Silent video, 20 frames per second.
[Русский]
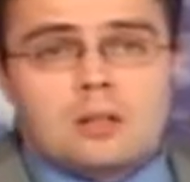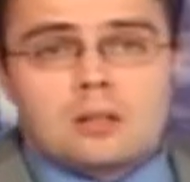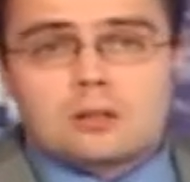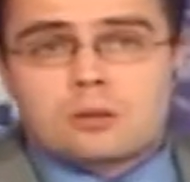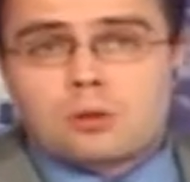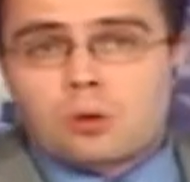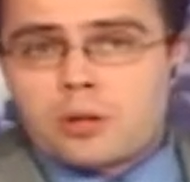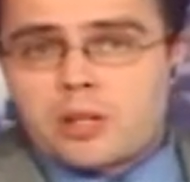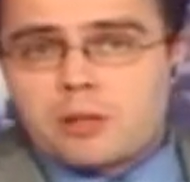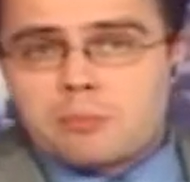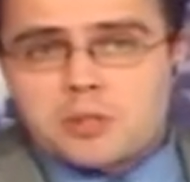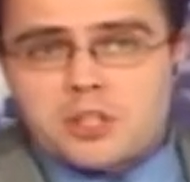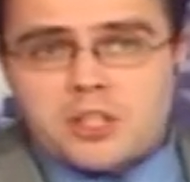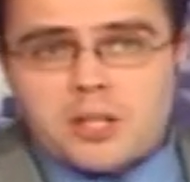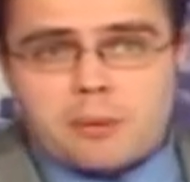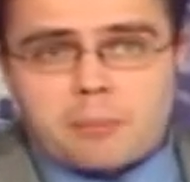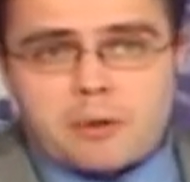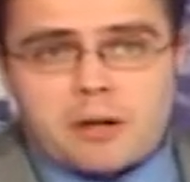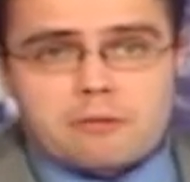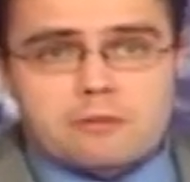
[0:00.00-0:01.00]
К другим
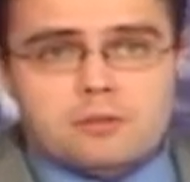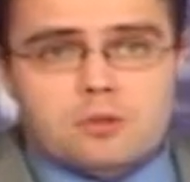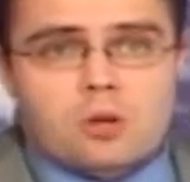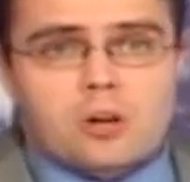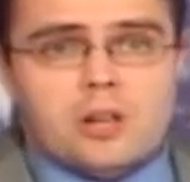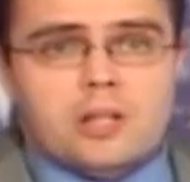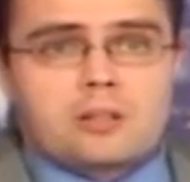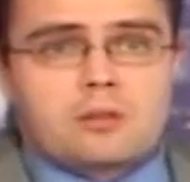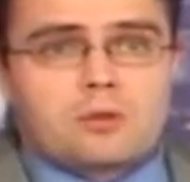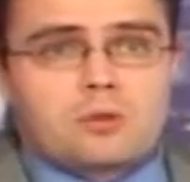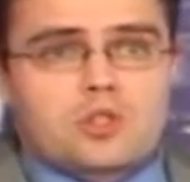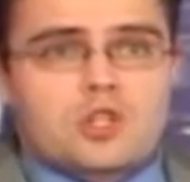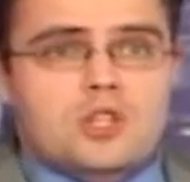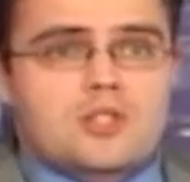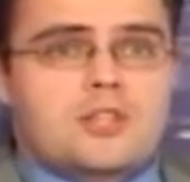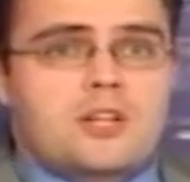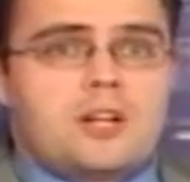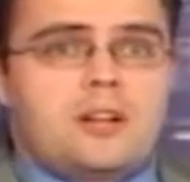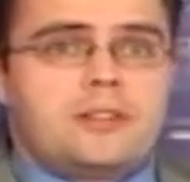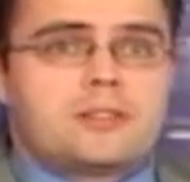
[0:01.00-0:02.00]
темам. В городе
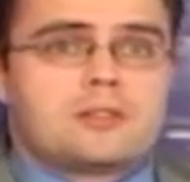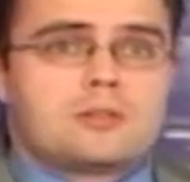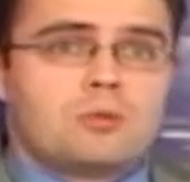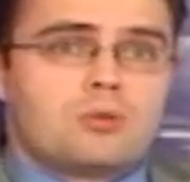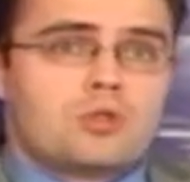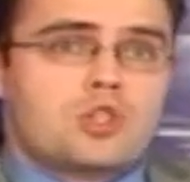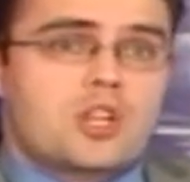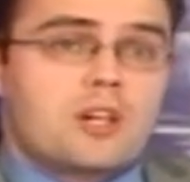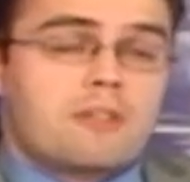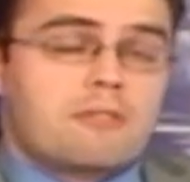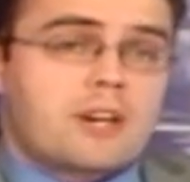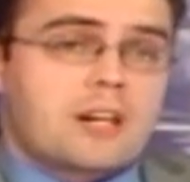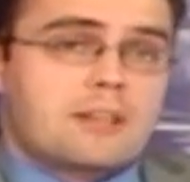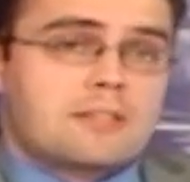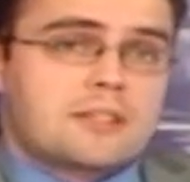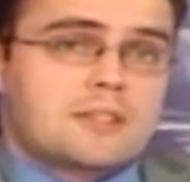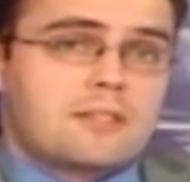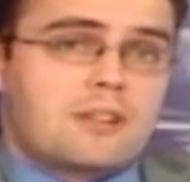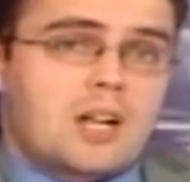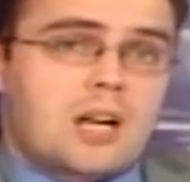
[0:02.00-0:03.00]
участились случаи
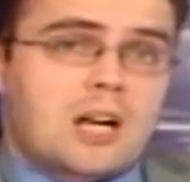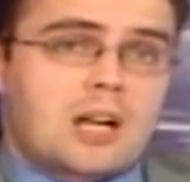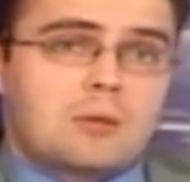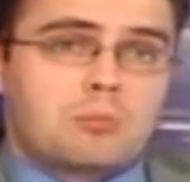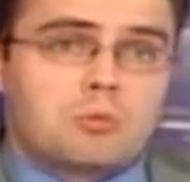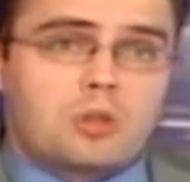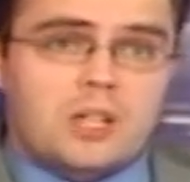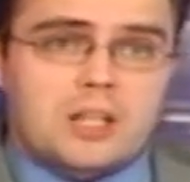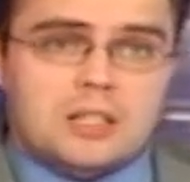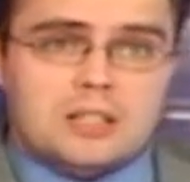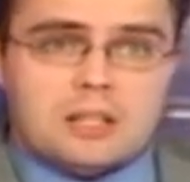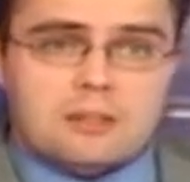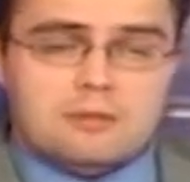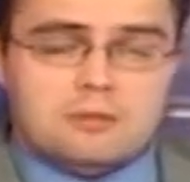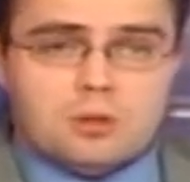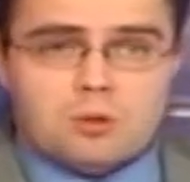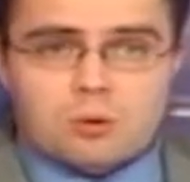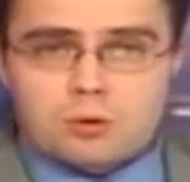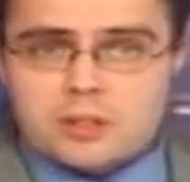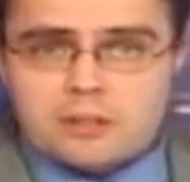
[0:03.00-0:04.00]
воровства
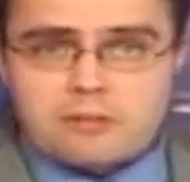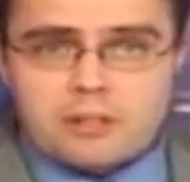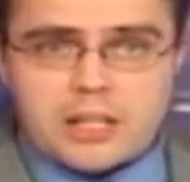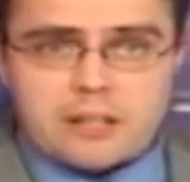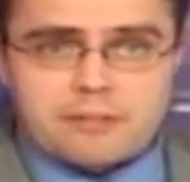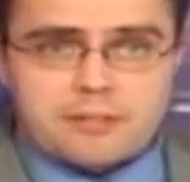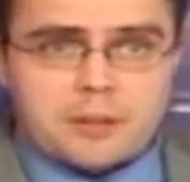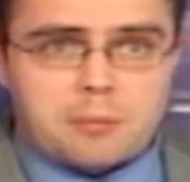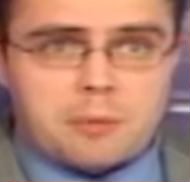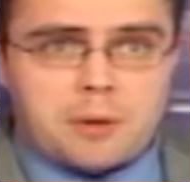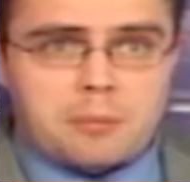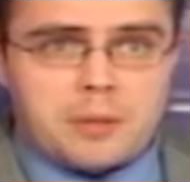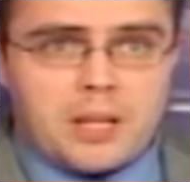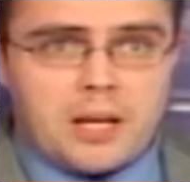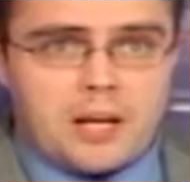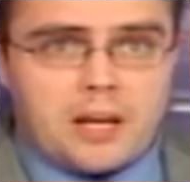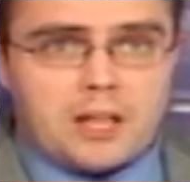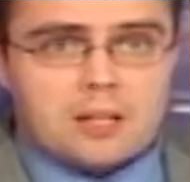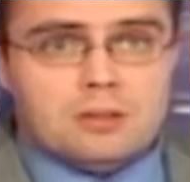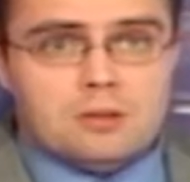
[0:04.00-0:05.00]
аккумуляторов с грузовых
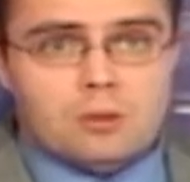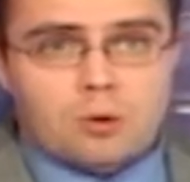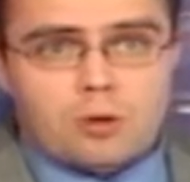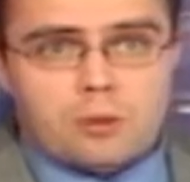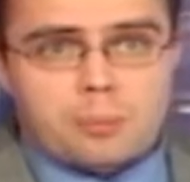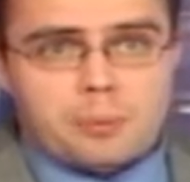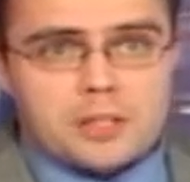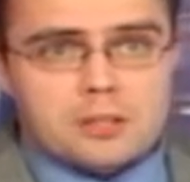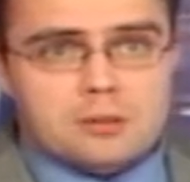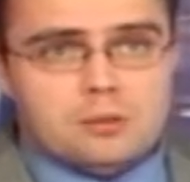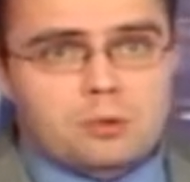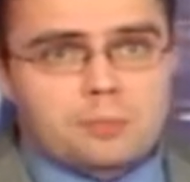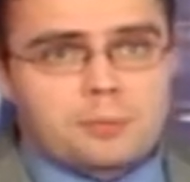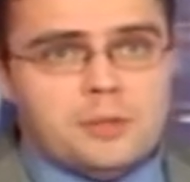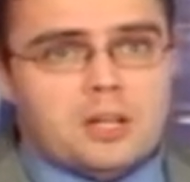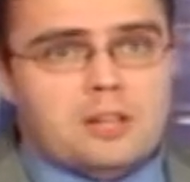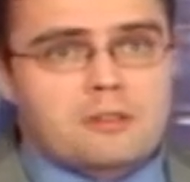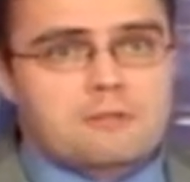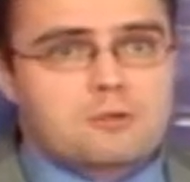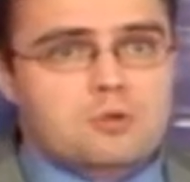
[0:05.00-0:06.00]
автомобилей. От рук
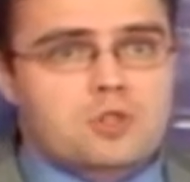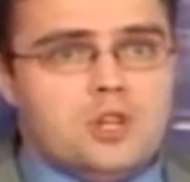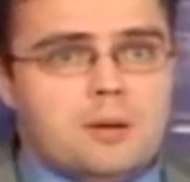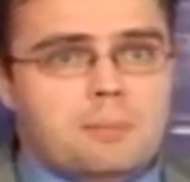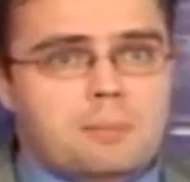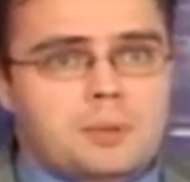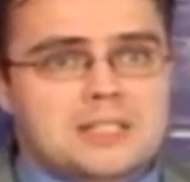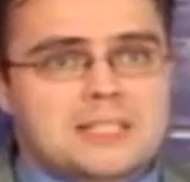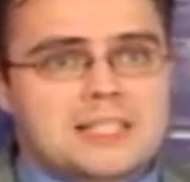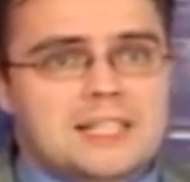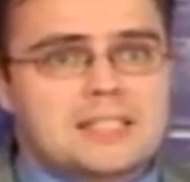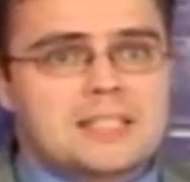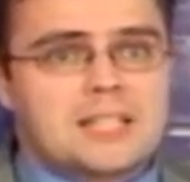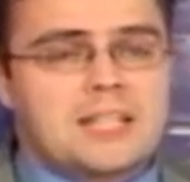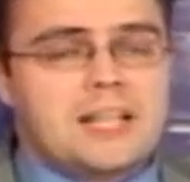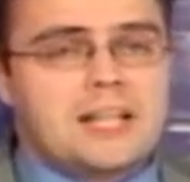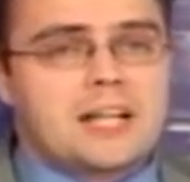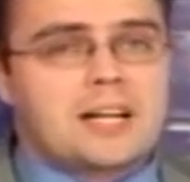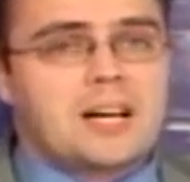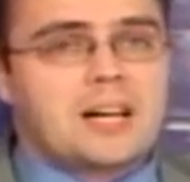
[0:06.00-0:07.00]
преступников уже
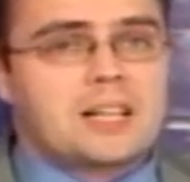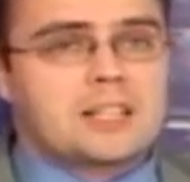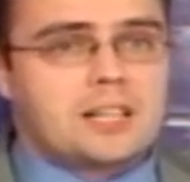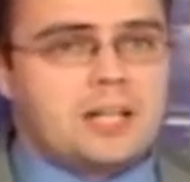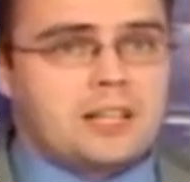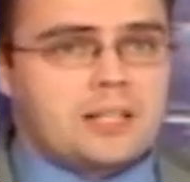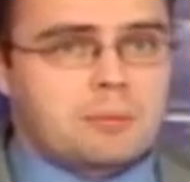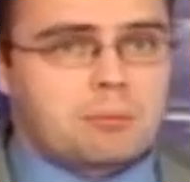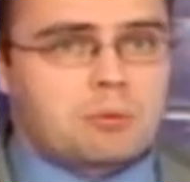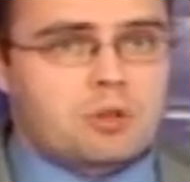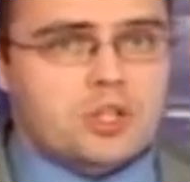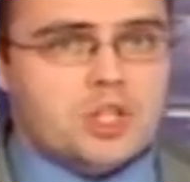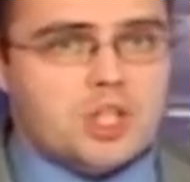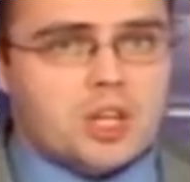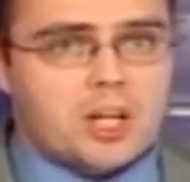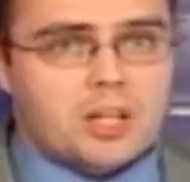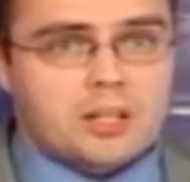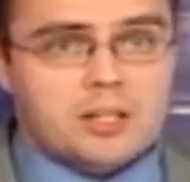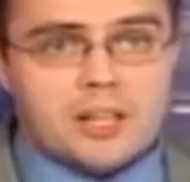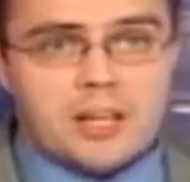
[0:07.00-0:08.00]
пострадали как
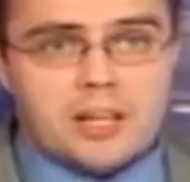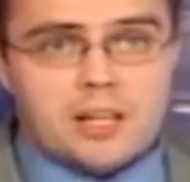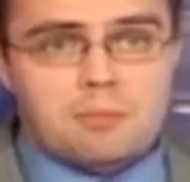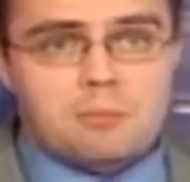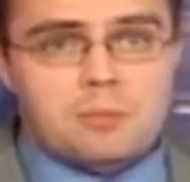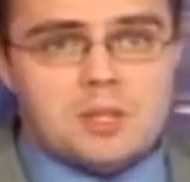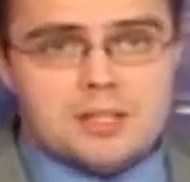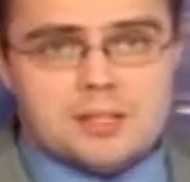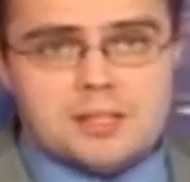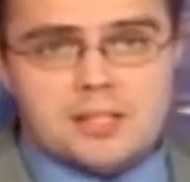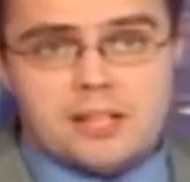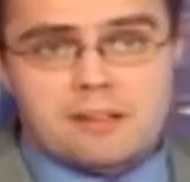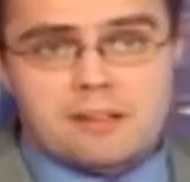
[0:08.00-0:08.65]
дальнобойщики, так и местные